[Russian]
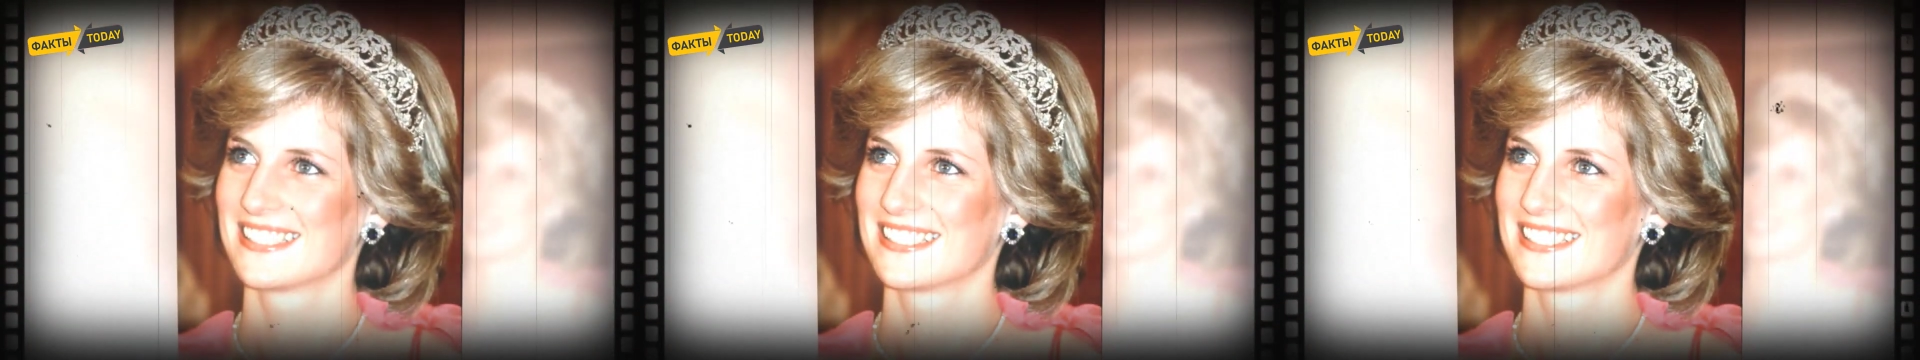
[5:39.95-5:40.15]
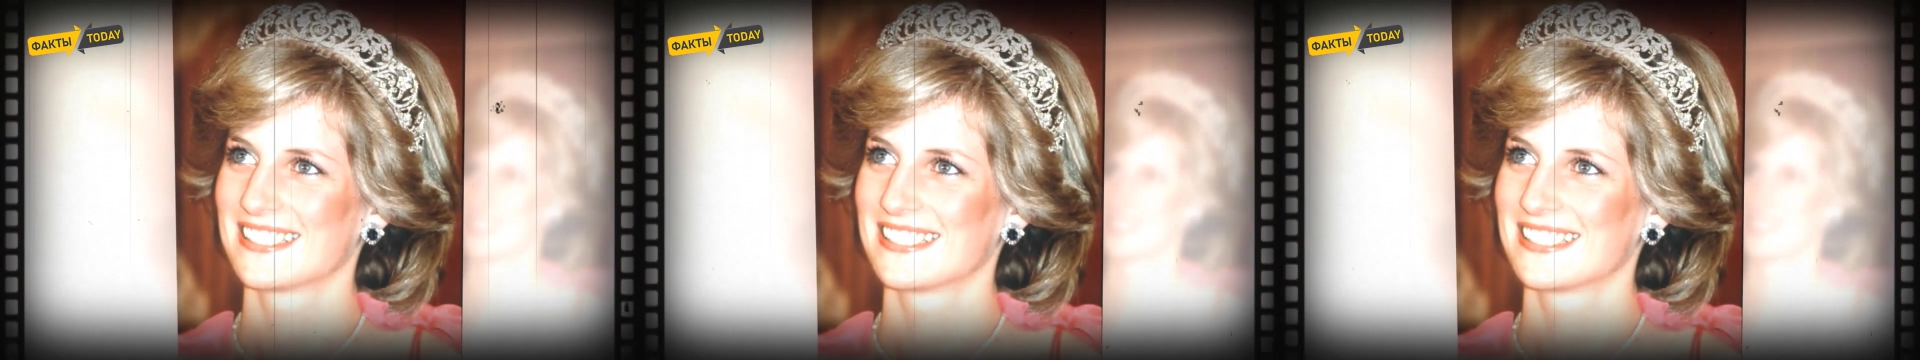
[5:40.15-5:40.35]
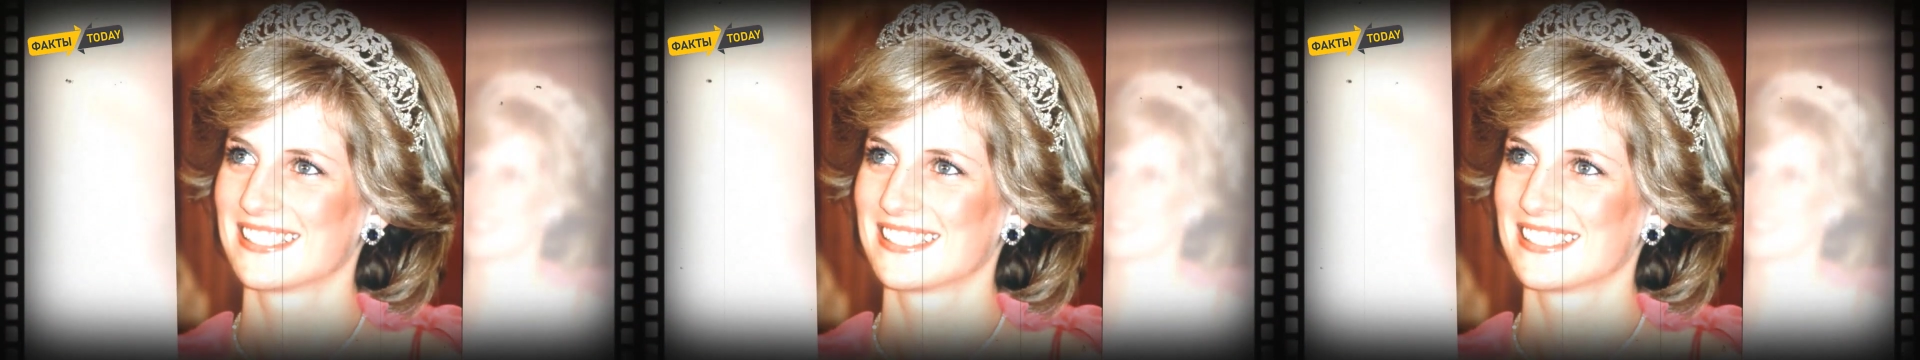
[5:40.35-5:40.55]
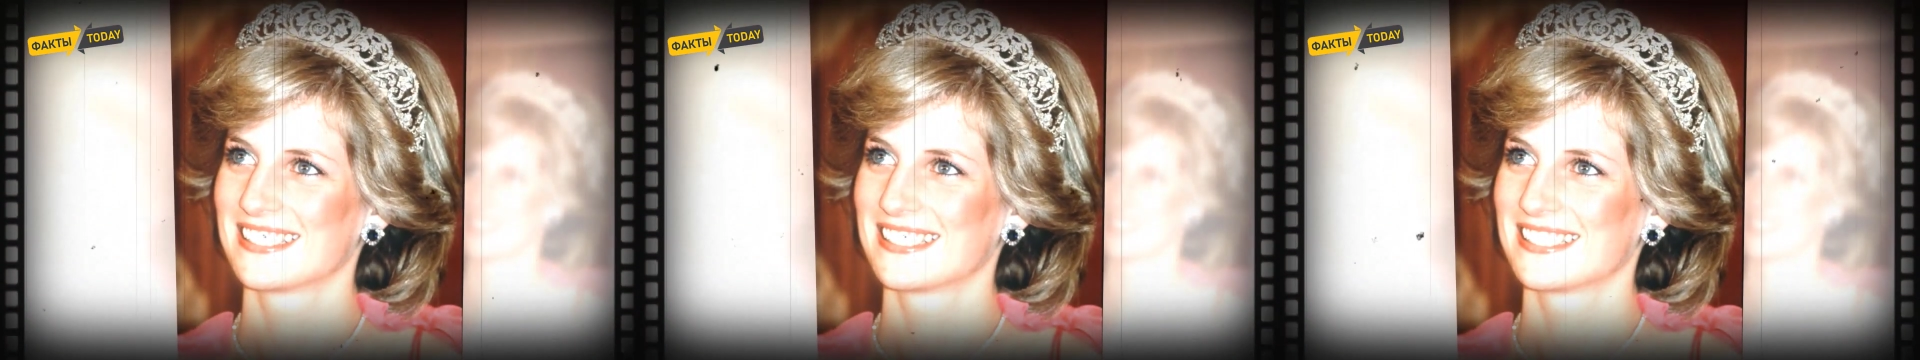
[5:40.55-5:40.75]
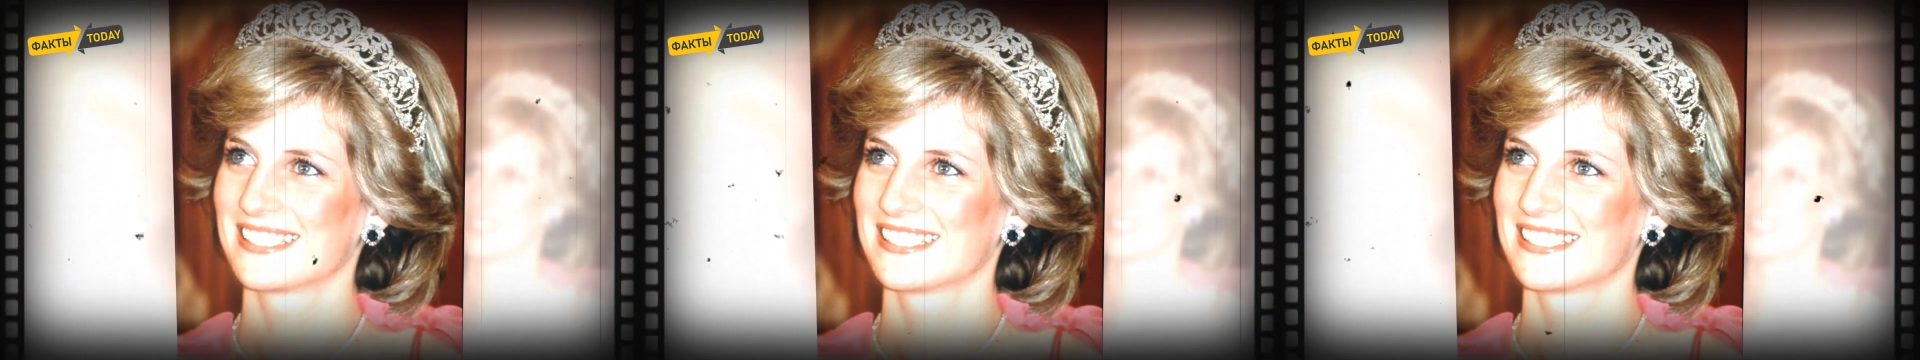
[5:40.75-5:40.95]
Кроме того,
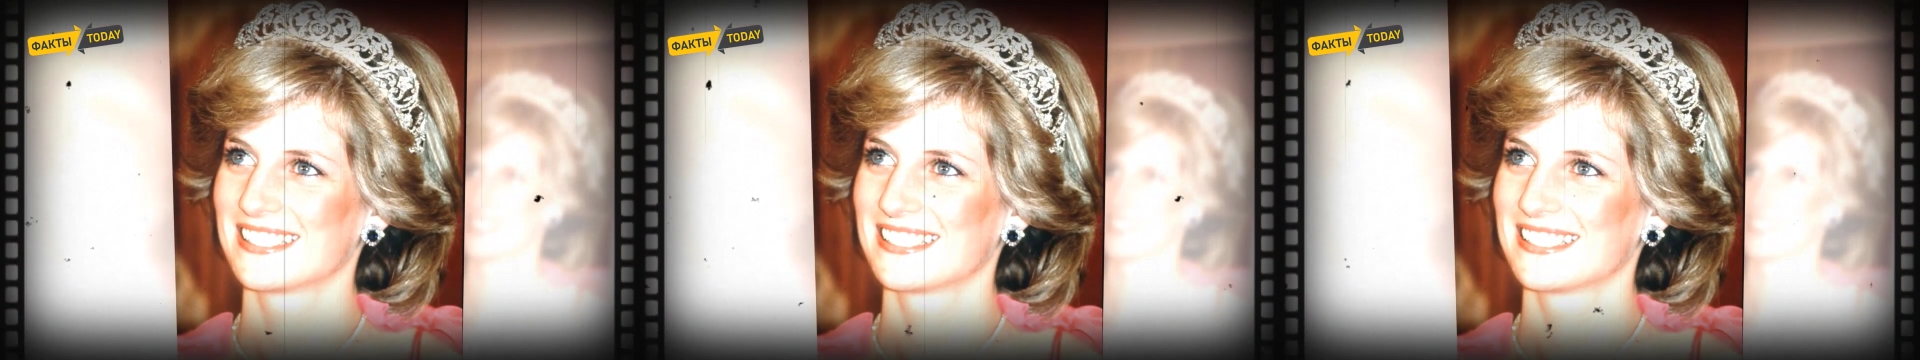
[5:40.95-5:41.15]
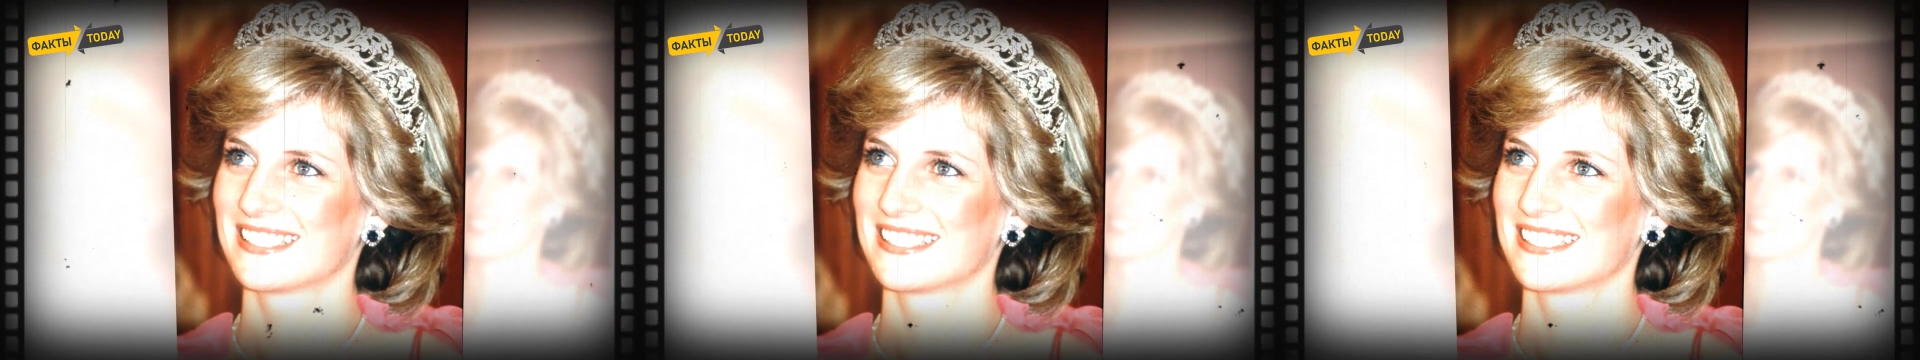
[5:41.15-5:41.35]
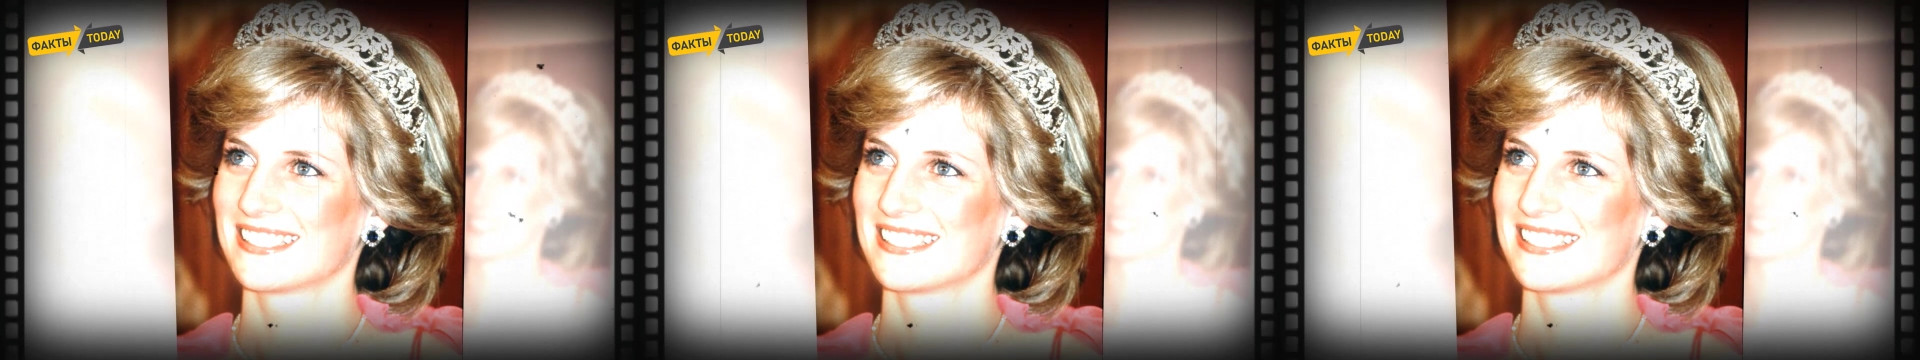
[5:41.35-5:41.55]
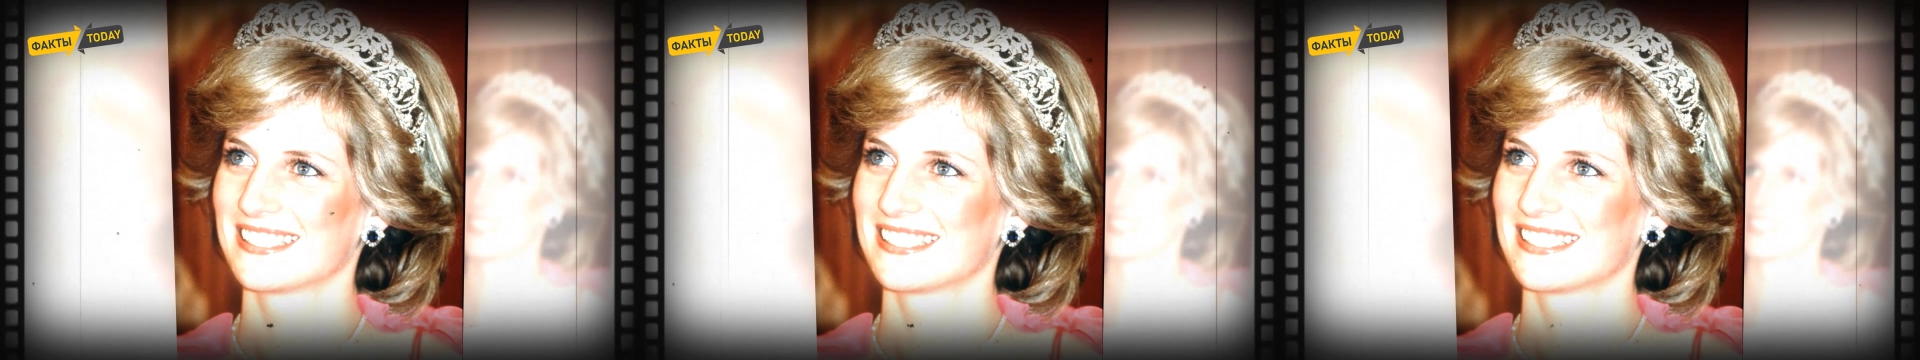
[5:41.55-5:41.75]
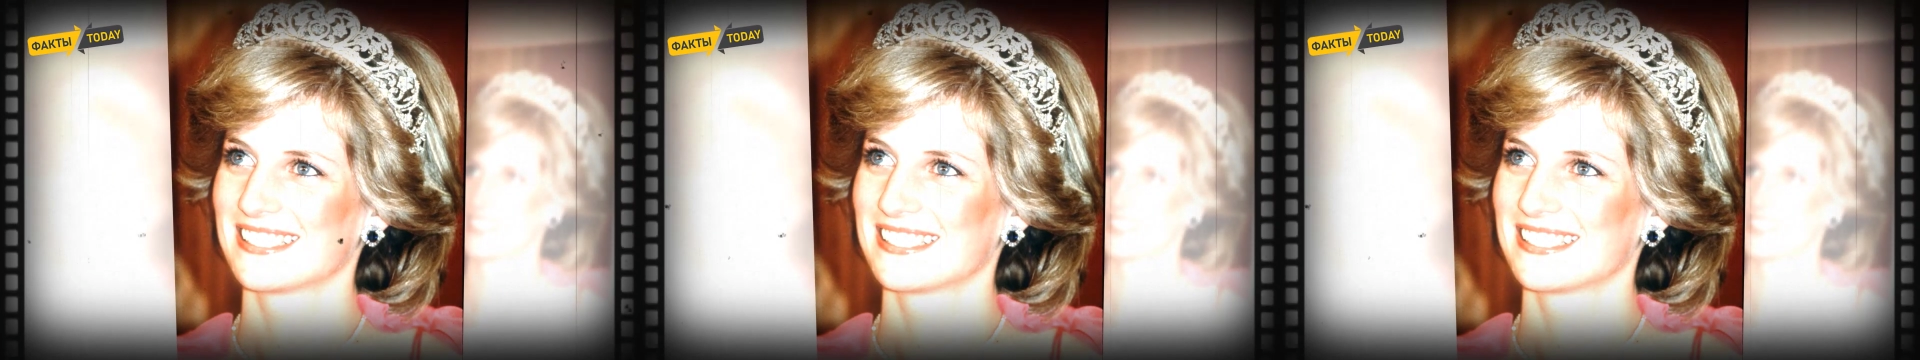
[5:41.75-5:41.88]
тиара украшала голову